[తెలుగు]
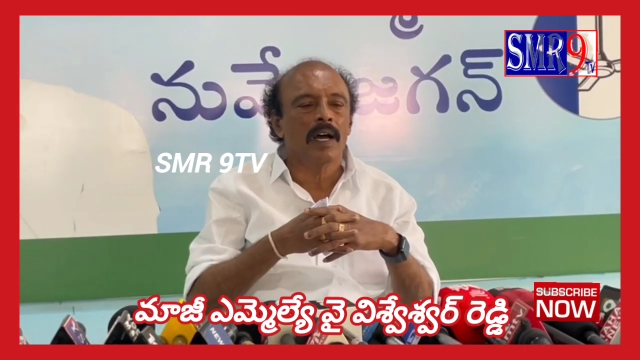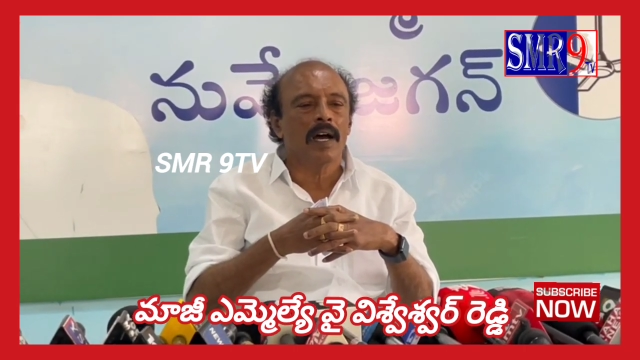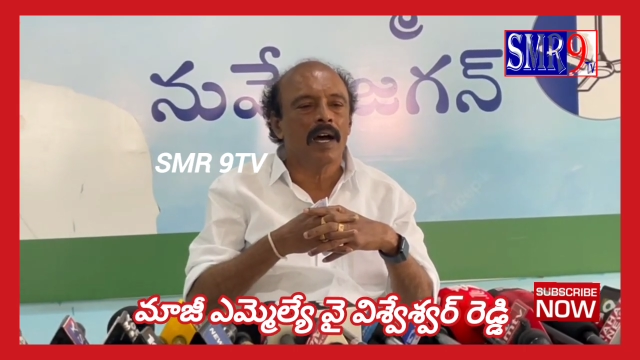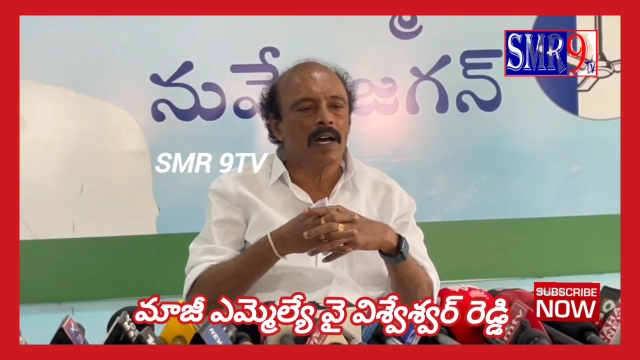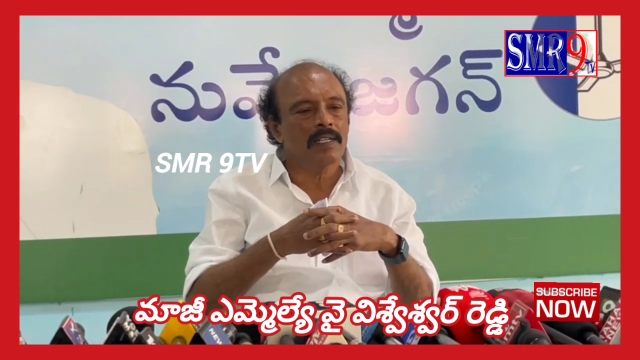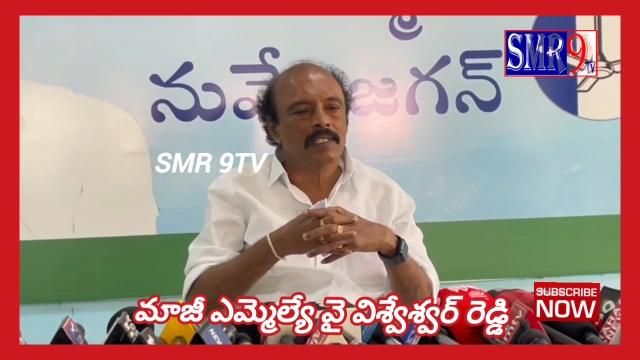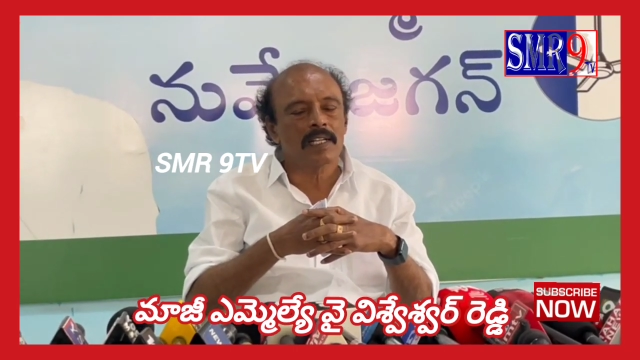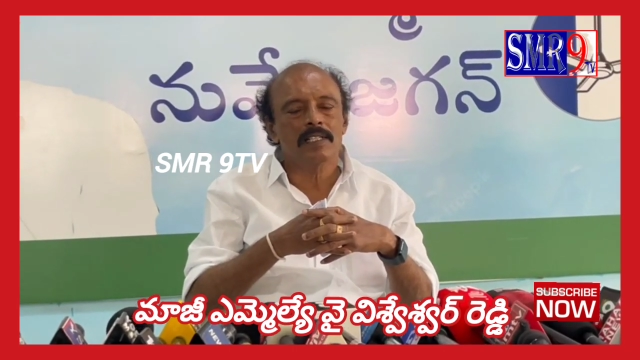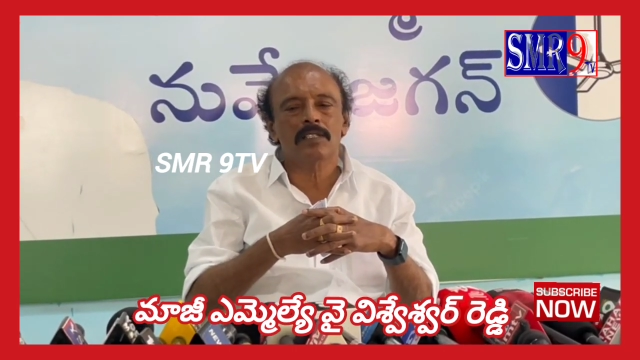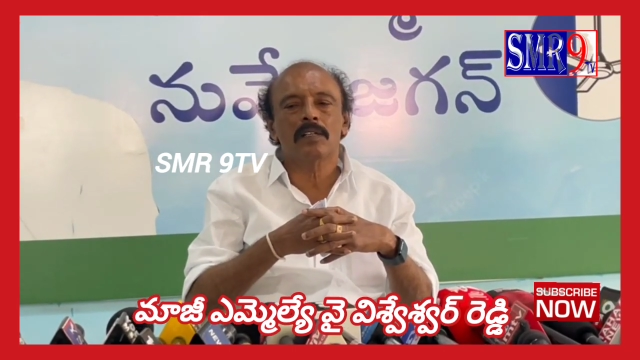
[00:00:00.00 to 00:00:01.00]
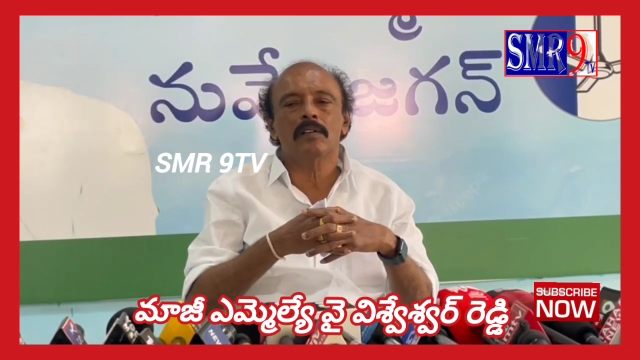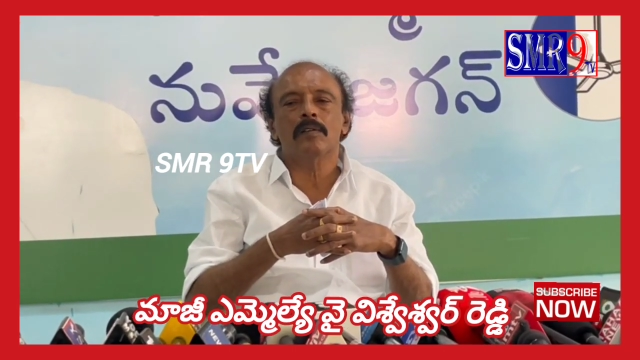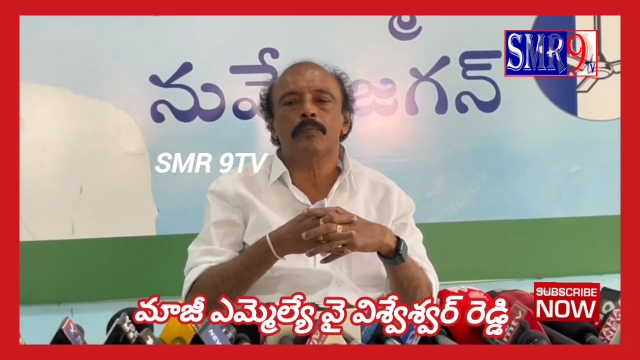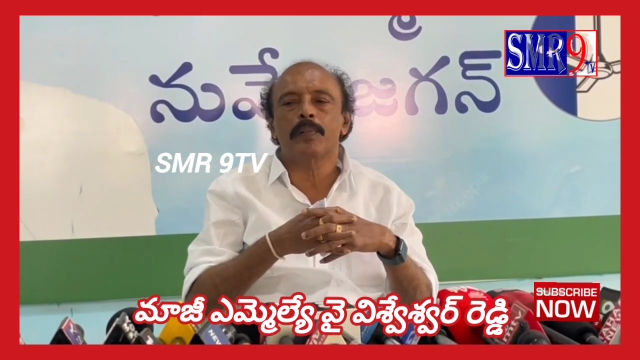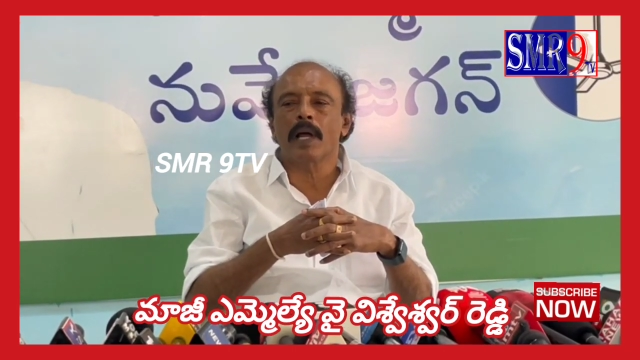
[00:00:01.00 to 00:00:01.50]
హాస్టల్స్లో
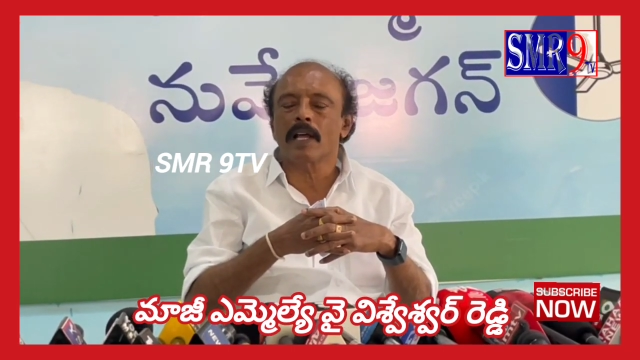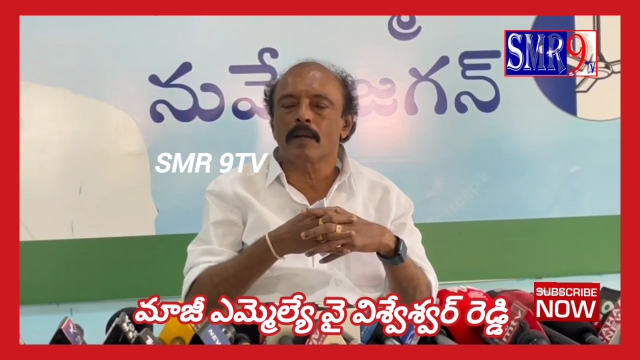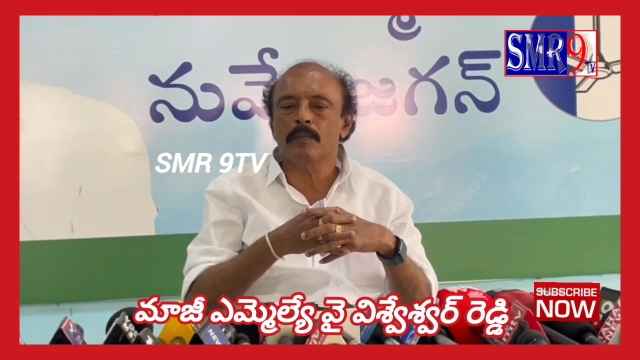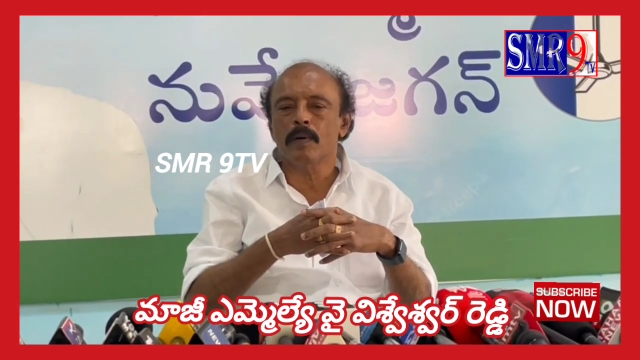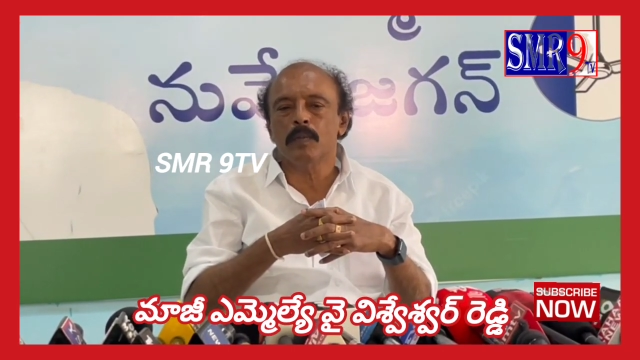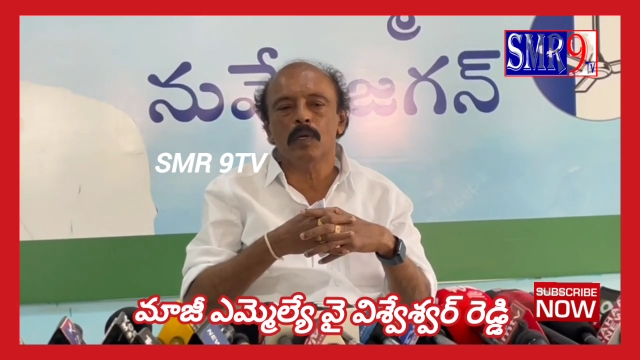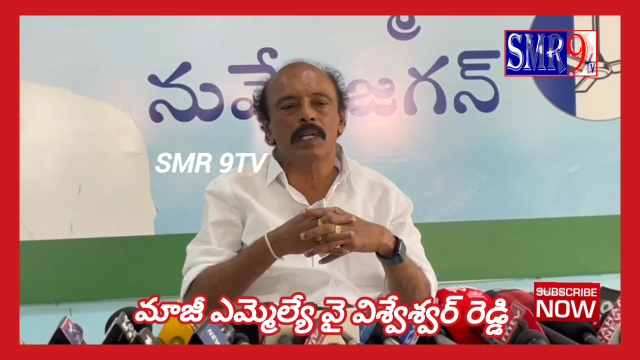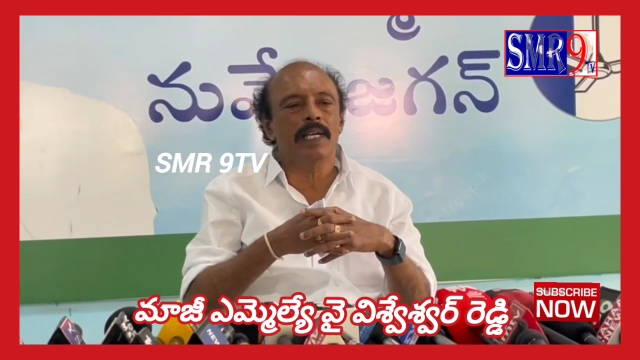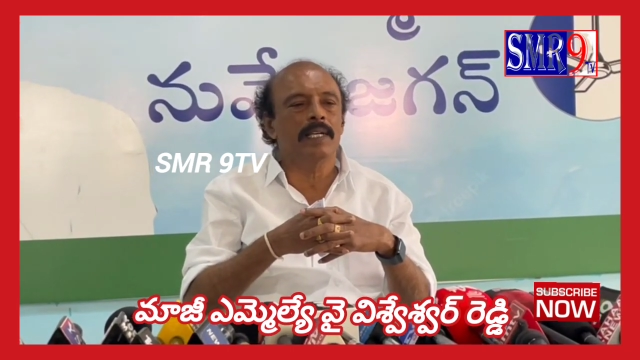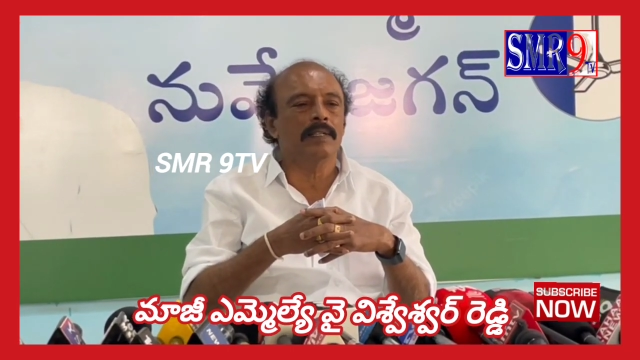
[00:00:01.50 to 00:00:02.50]
ప్రారంభంలోనే